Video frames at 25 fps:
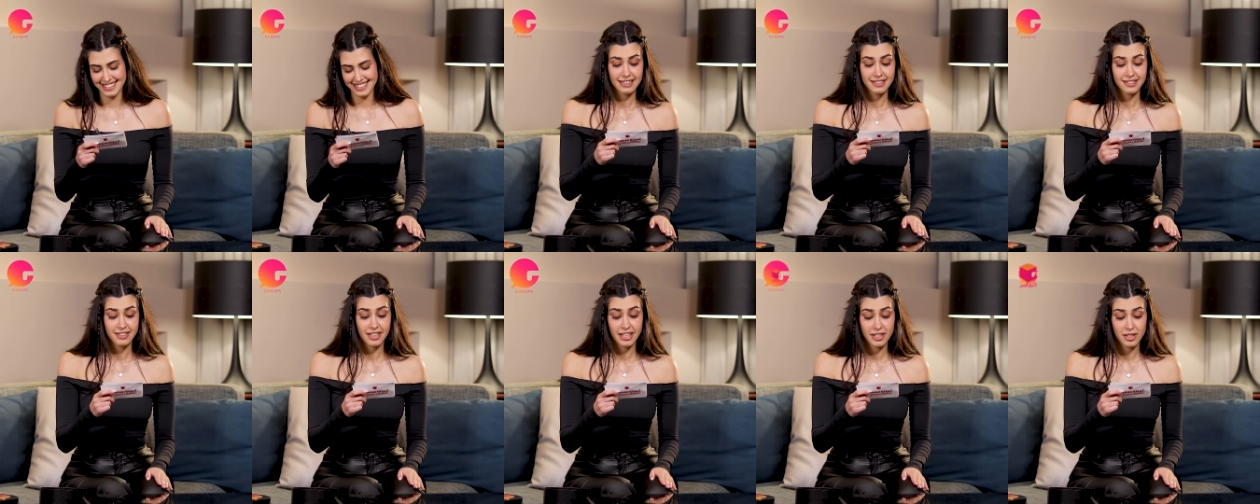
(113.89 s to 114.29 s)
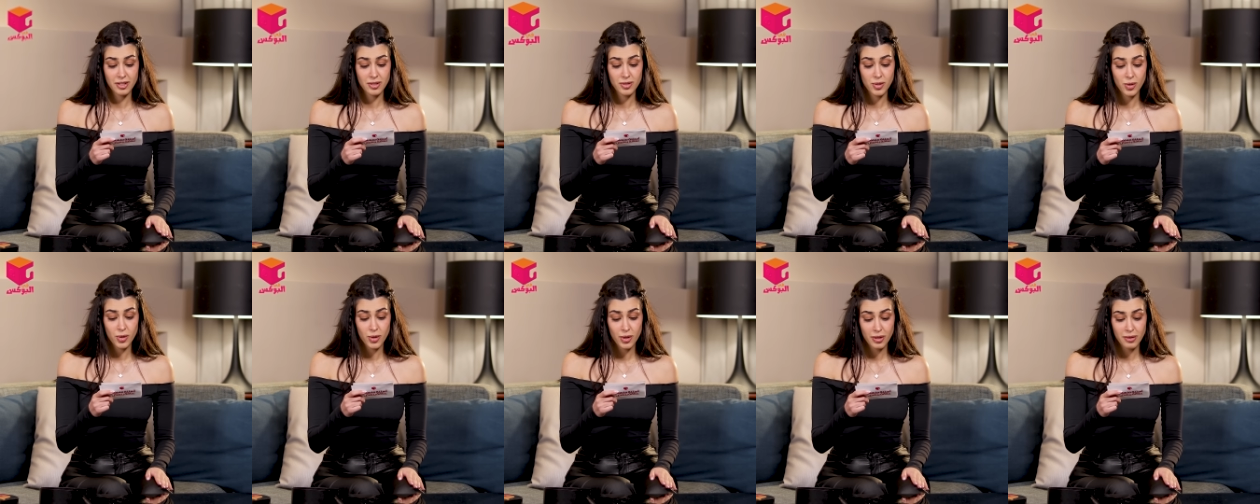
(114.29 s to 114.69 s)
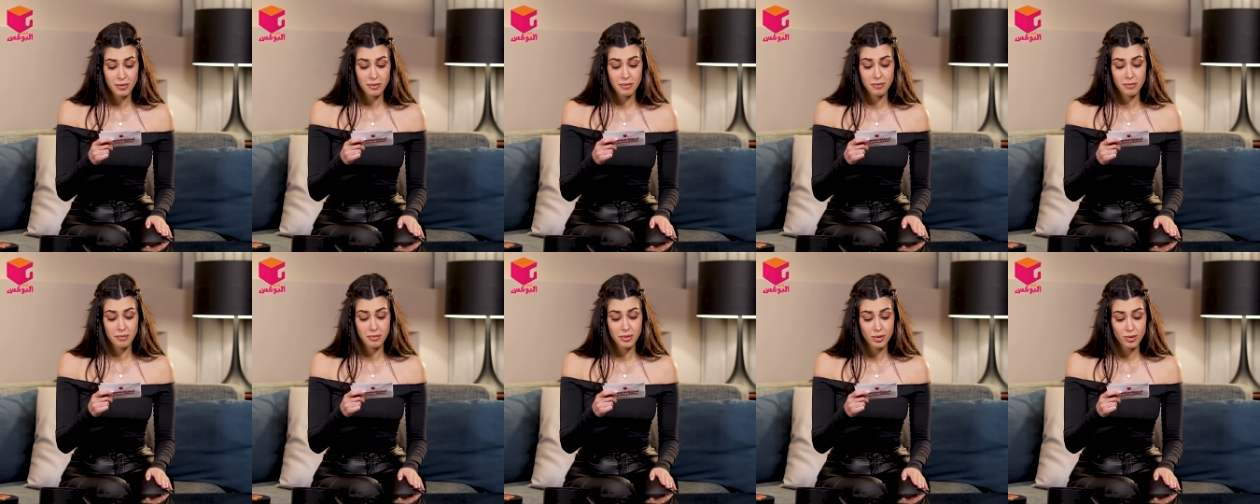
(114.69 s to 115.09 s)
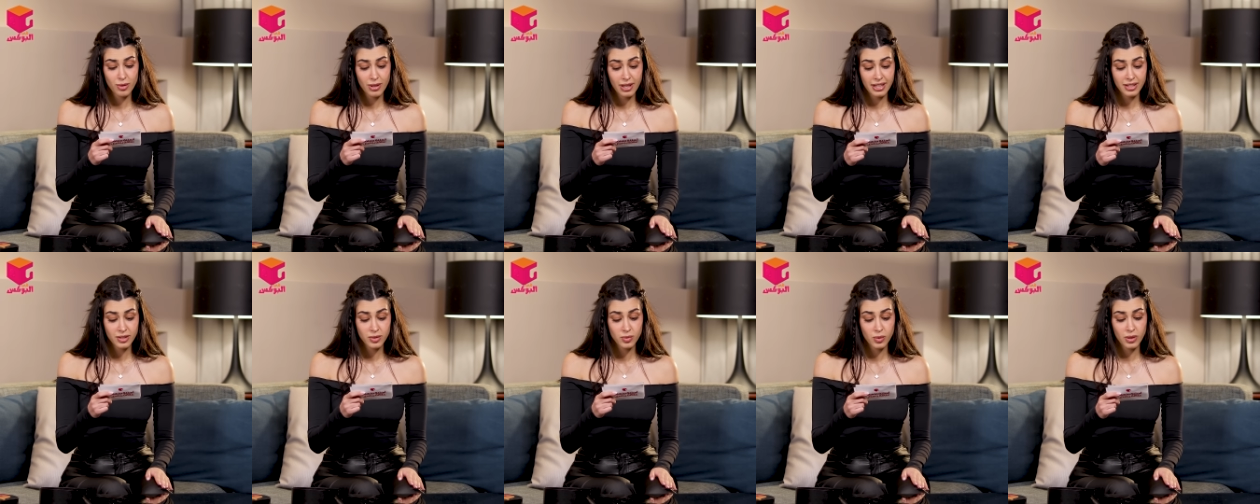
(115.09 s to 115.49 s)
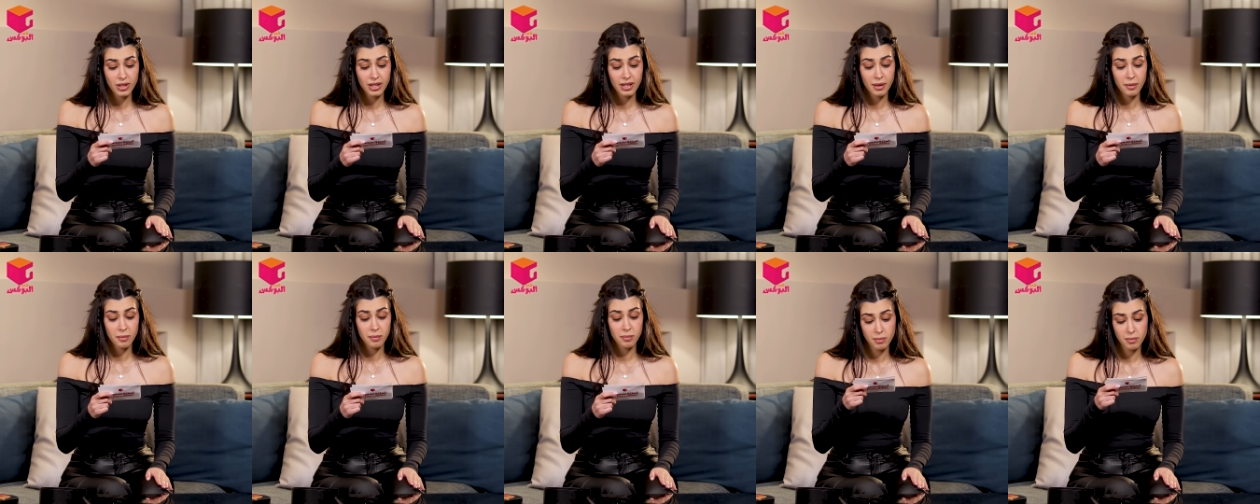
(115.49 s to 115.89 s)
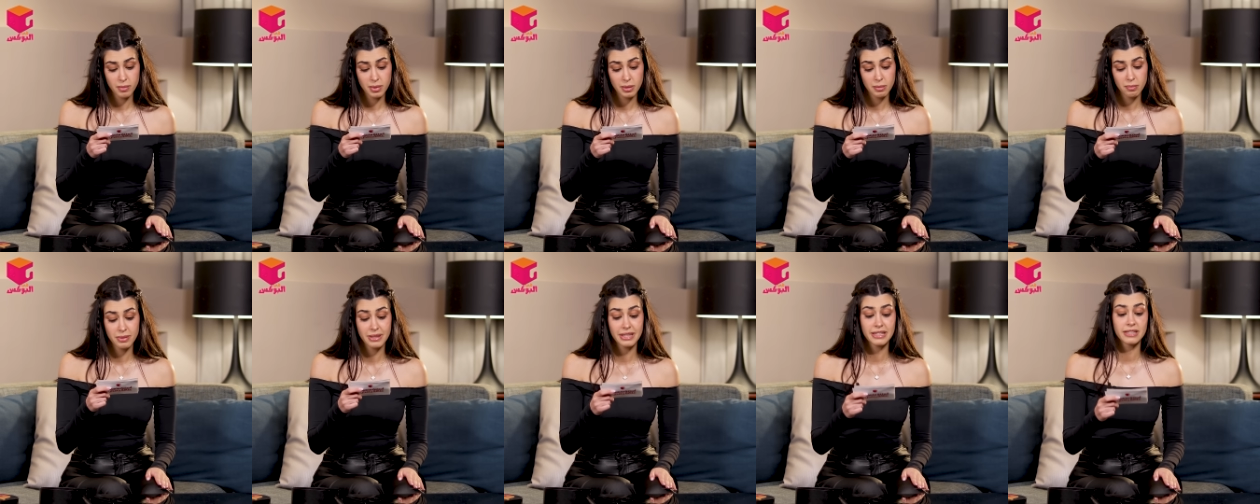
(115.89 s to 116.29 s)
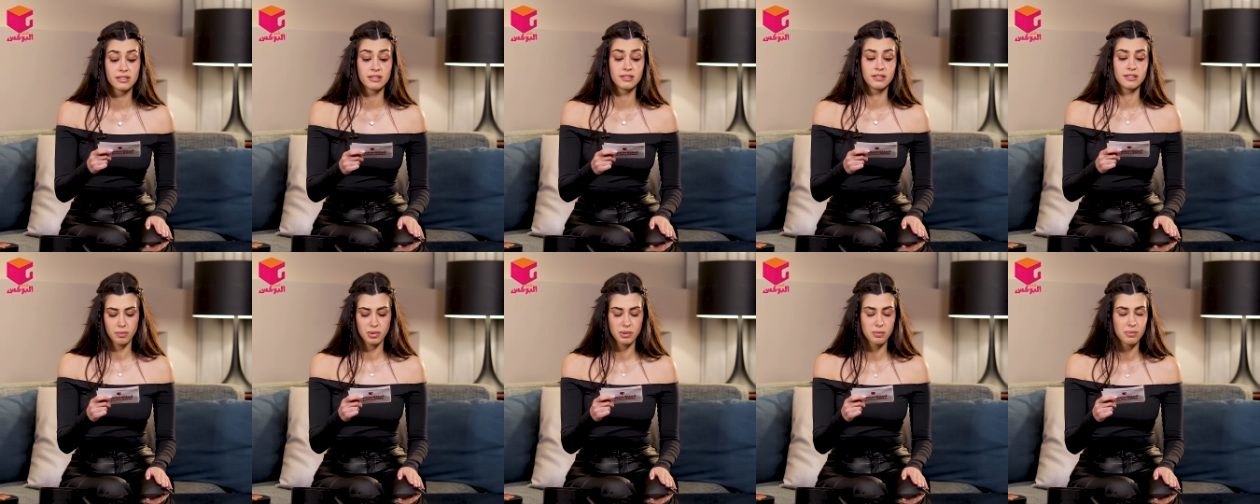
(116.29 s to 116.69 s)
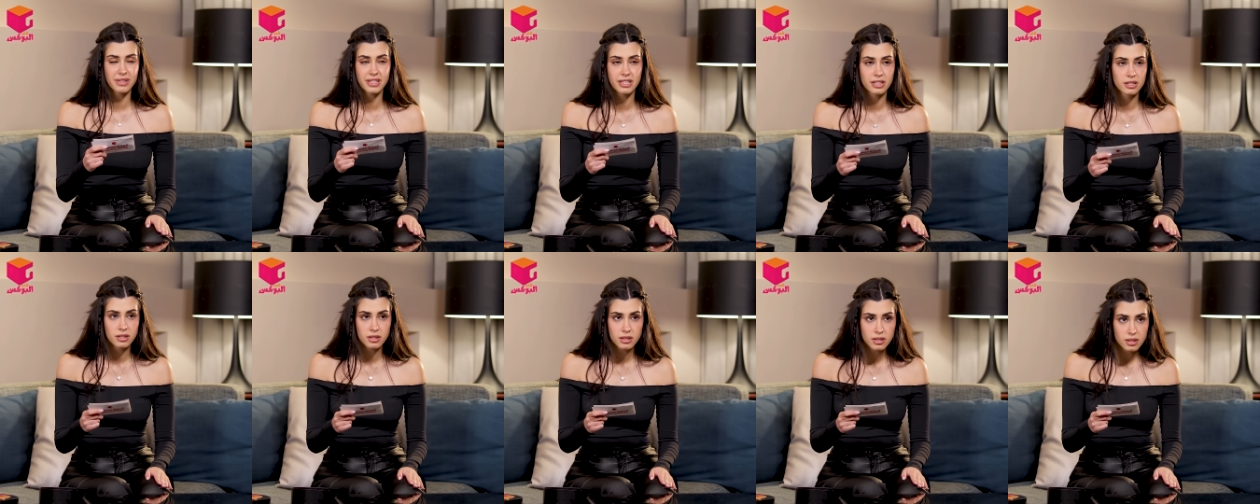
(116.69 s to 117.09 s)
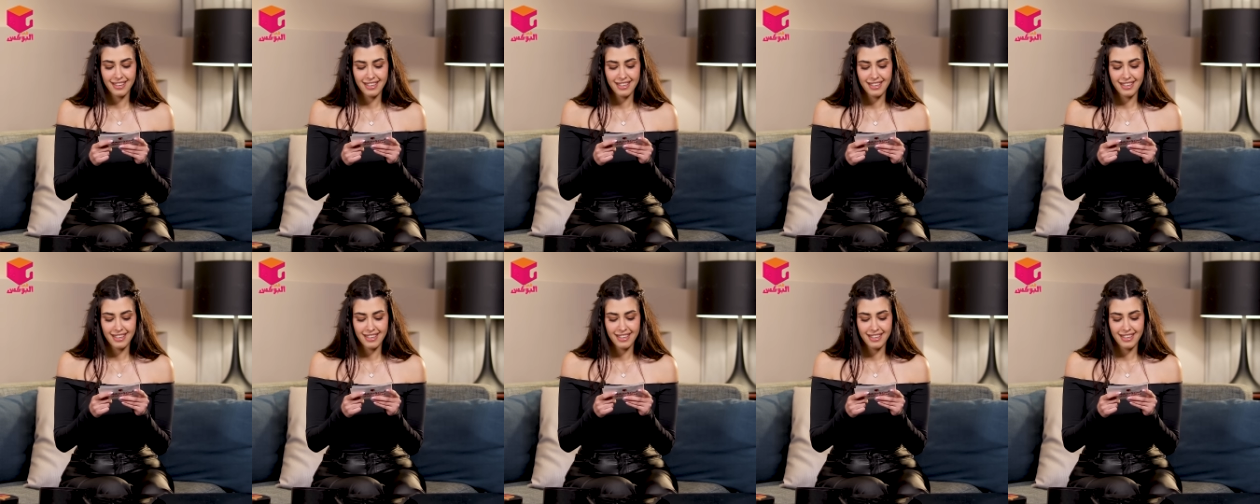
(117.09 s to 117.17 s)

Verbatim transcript: الديناصور بيولد ولا ببيض ببيض